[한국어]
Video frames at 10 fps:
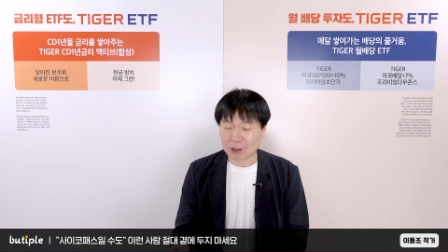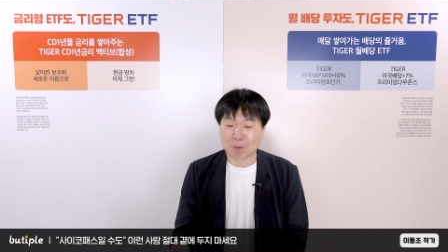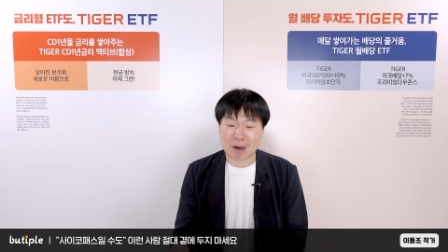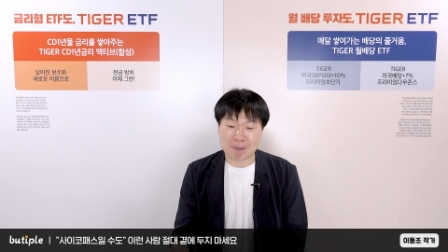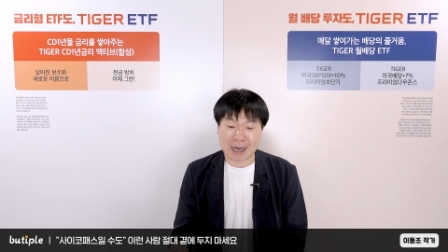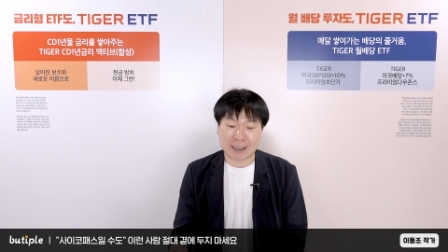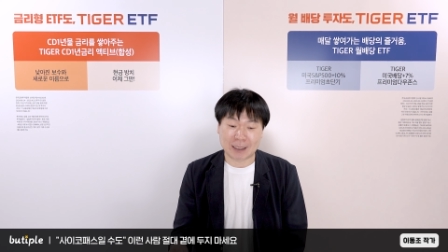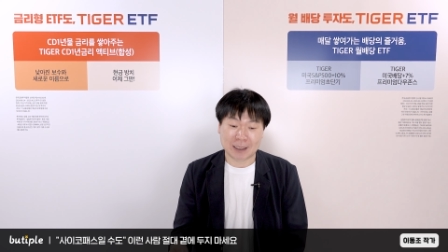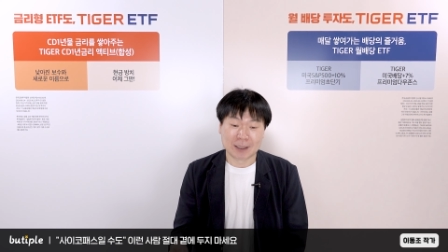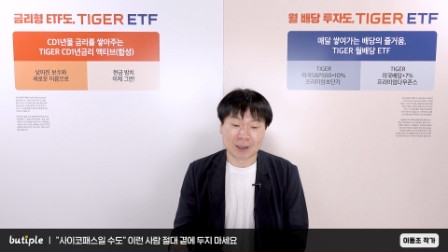정말
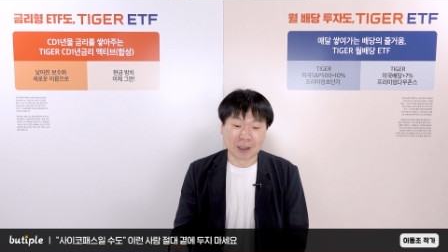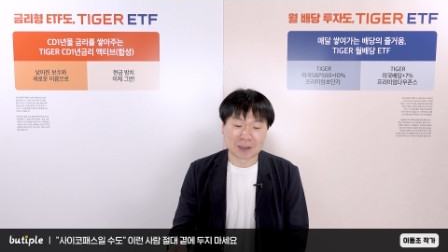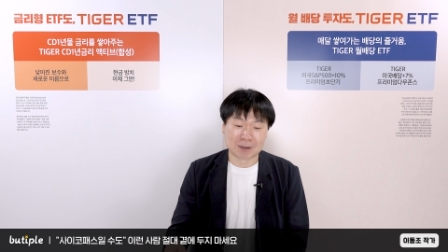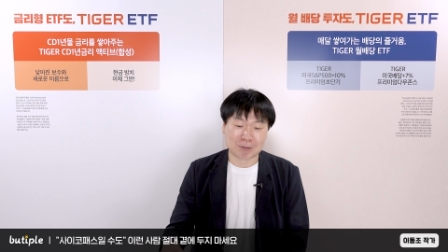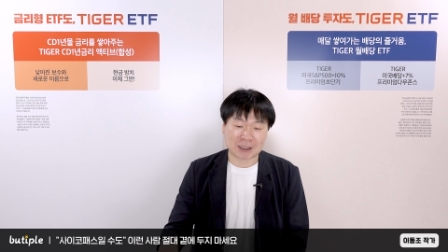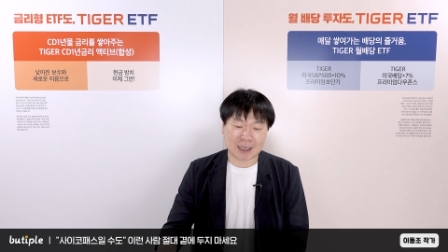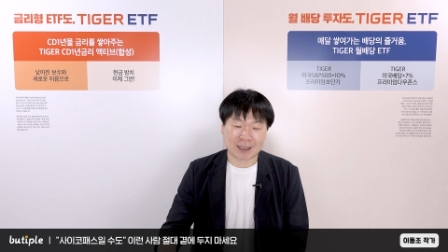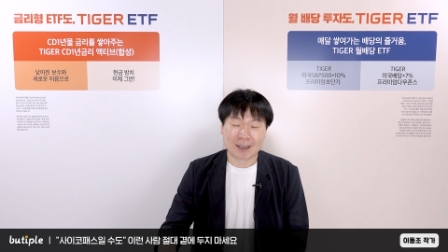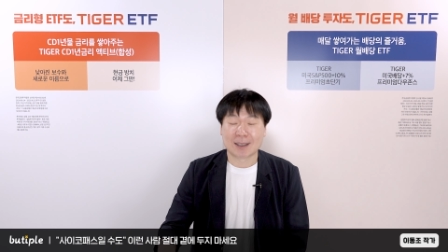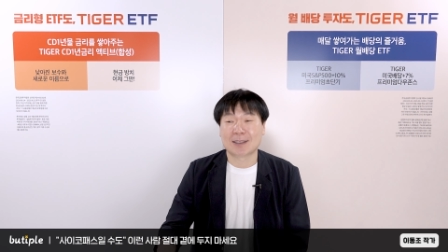많이
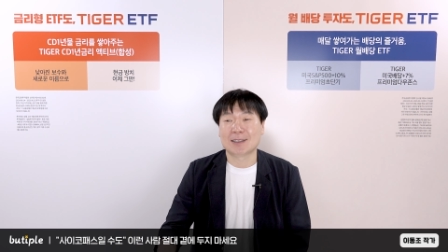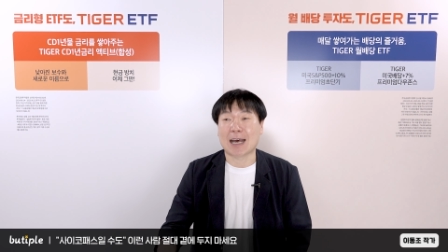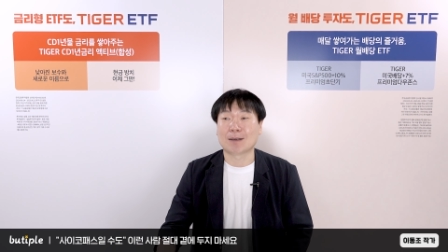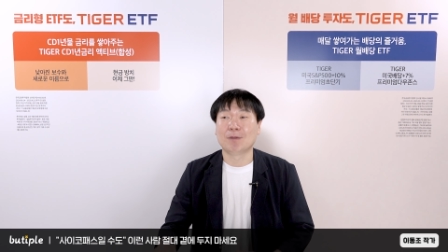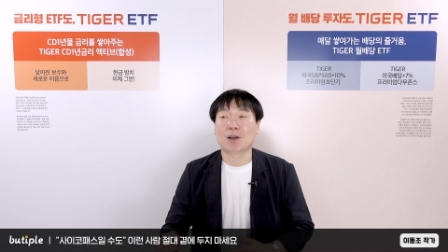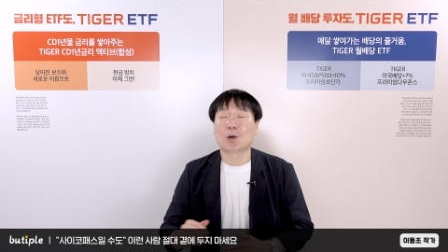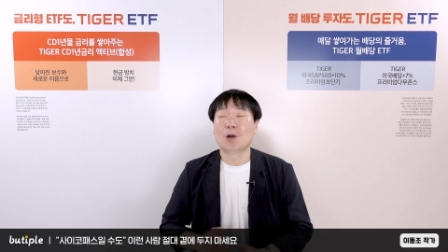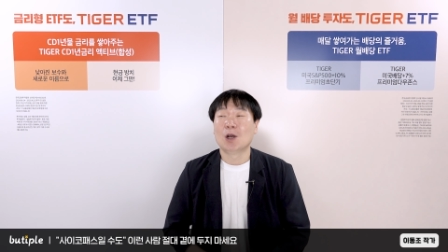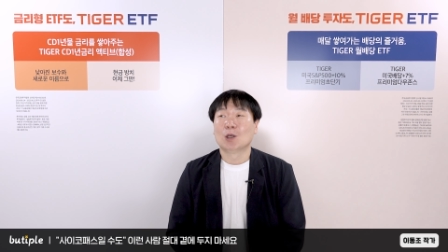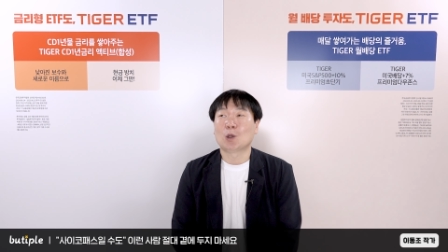들었습니다 그래서
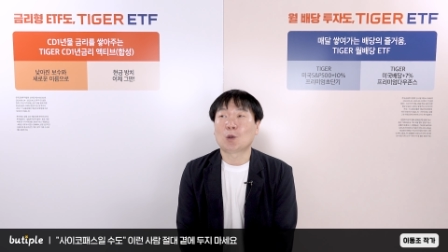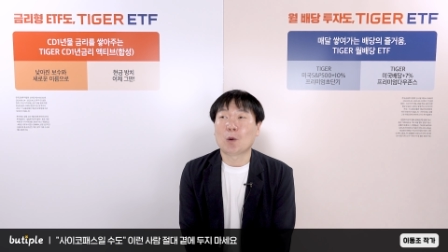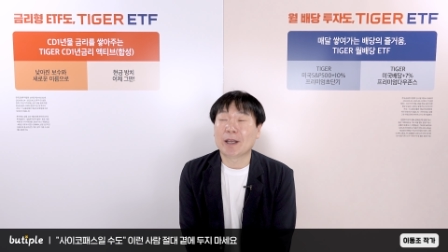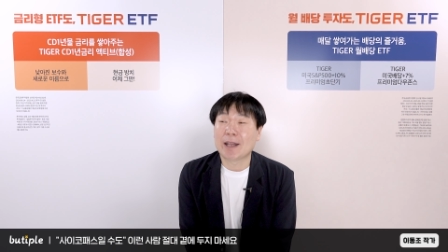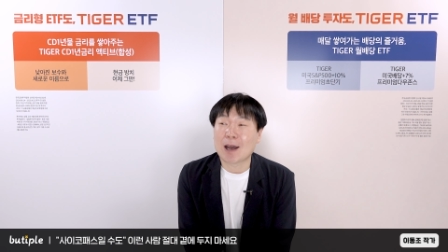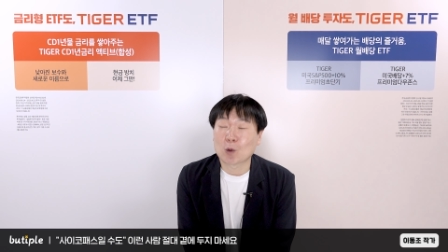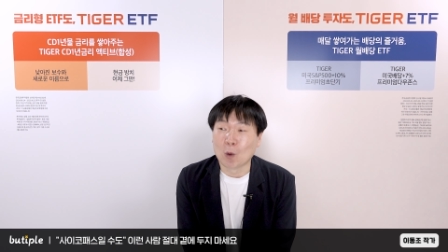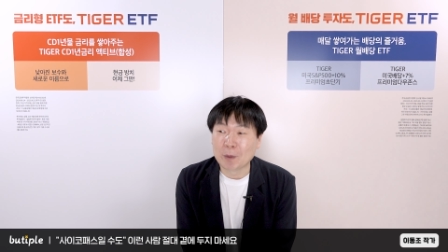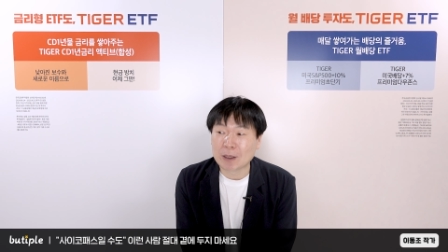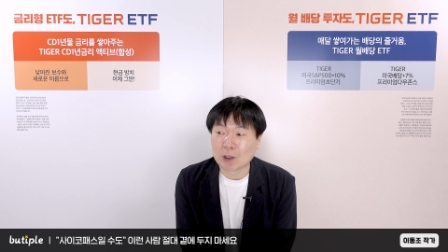나름대로 소통에 대한
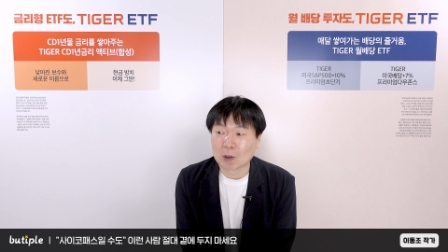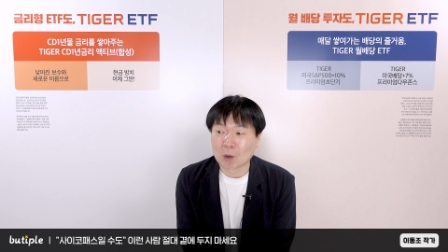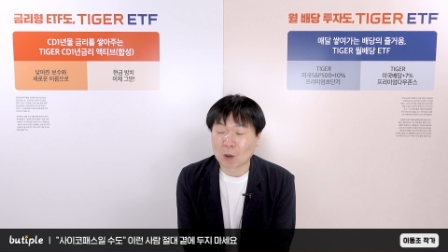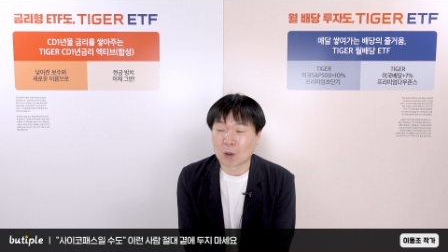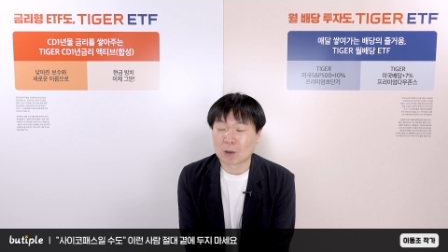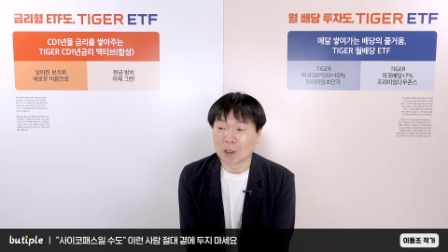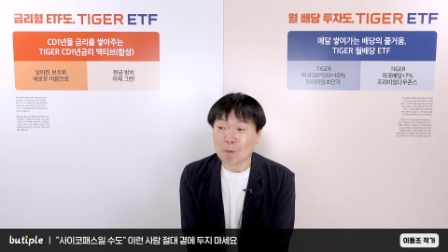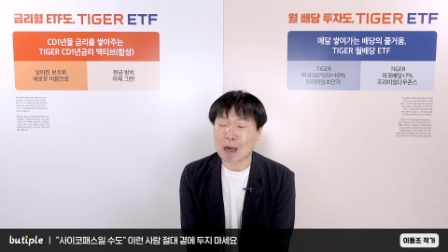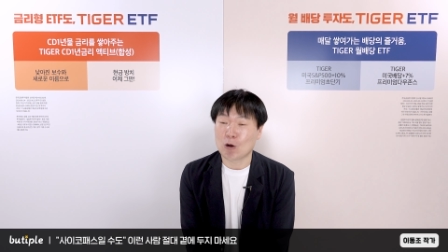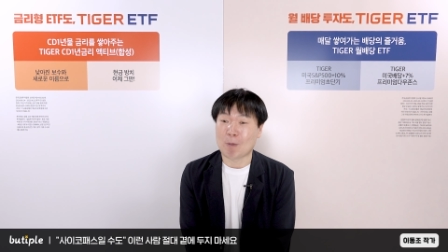고민들도
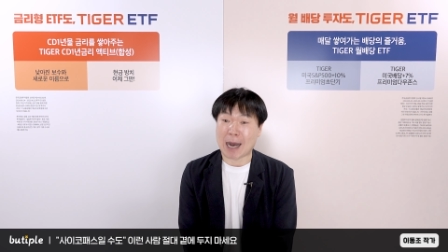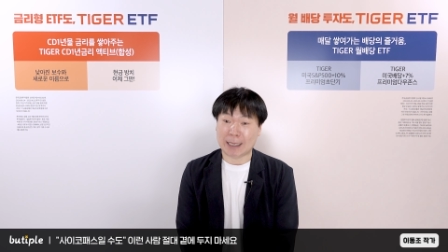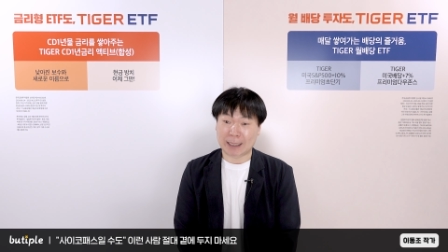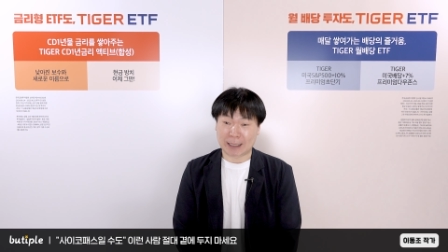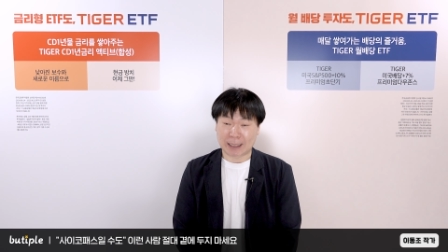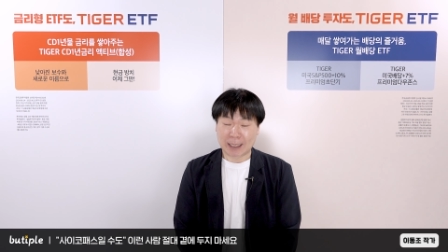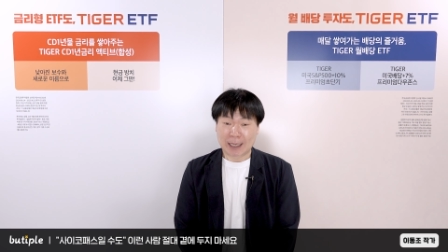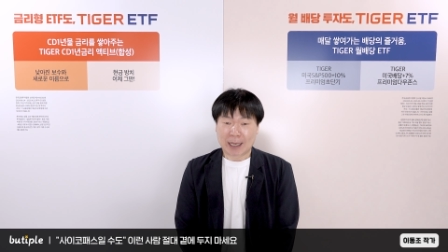정말로 많이